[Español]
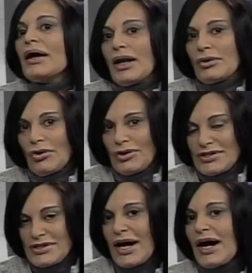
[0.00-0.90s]

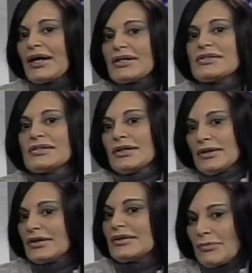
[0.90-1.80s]
alcoholizarse,
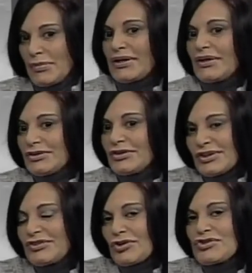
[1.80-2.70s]
que también
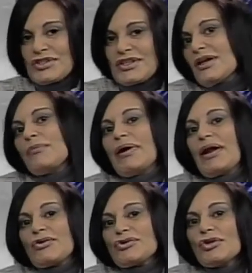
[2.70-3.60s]
es, toxicidad
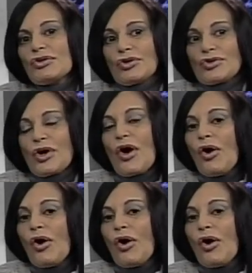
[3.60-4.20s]
para nosotros,